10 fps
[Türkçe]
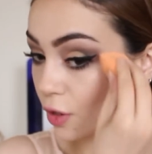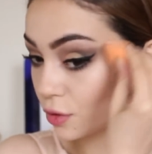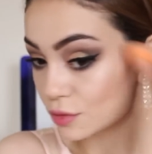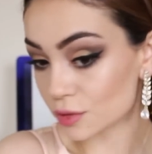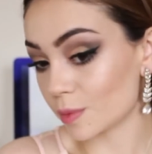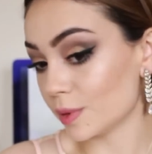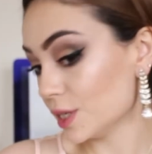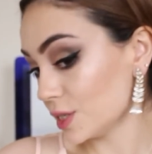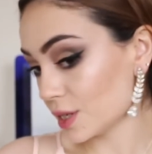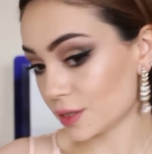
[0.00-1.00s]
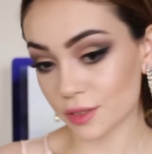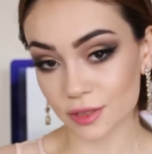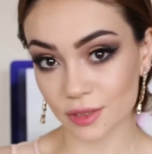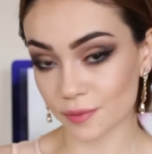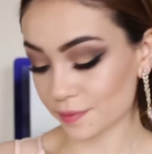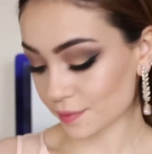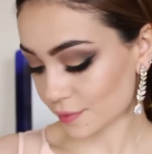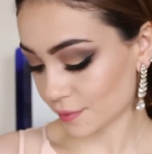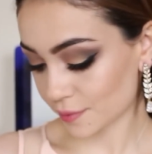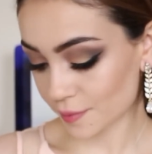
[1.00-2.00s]
Gördüğünüz gibi iyice yedirdim.
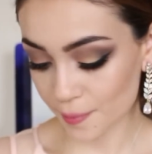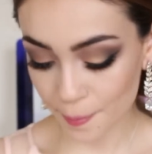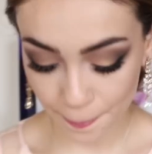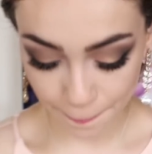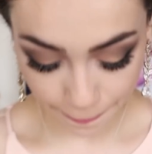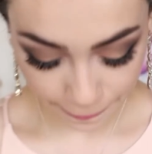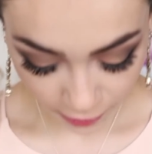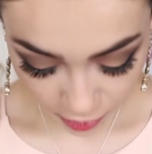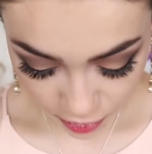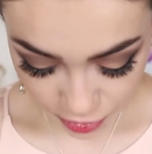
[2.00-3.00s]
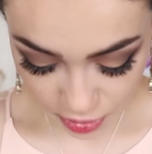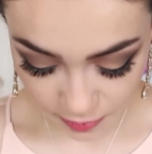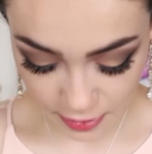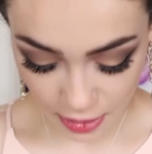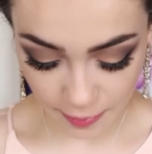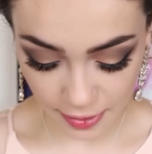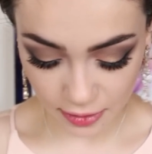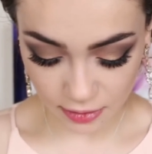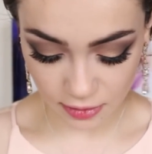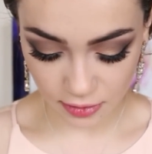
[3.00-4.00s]
Şimdi
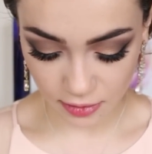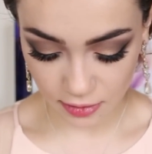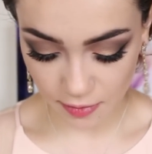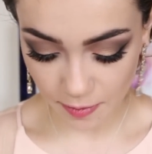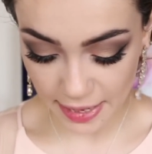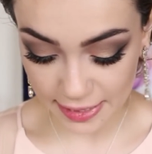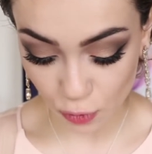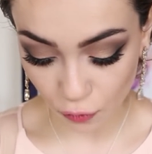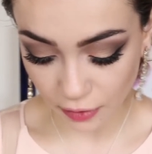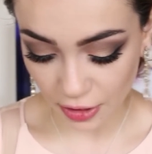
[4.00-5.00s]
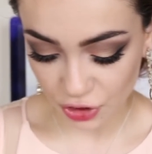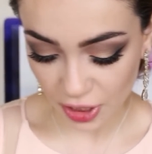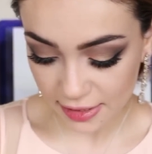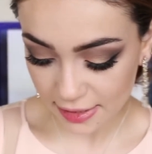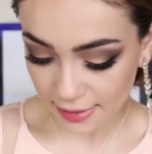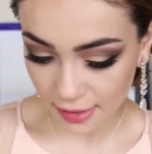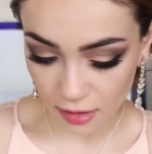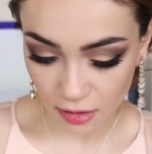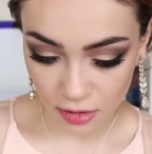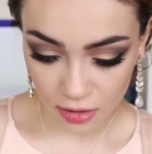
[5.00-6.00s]
hemen Mac Soft'tan
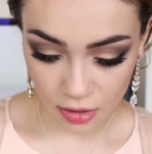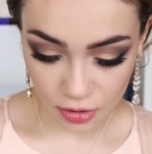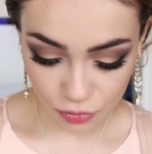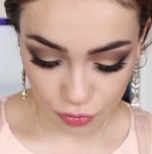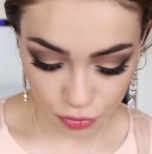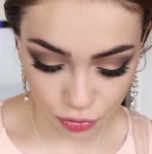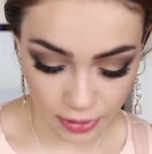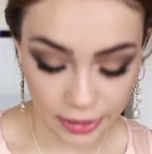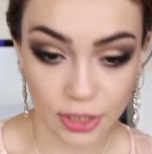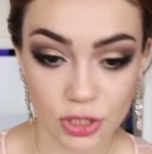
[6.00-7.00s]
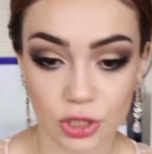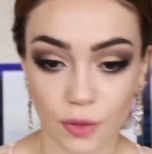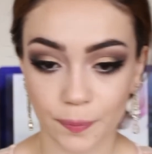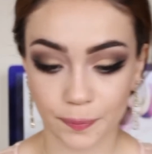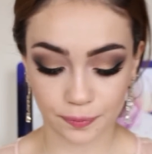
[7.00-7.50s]
Gentle'la üstünden geçeceğim.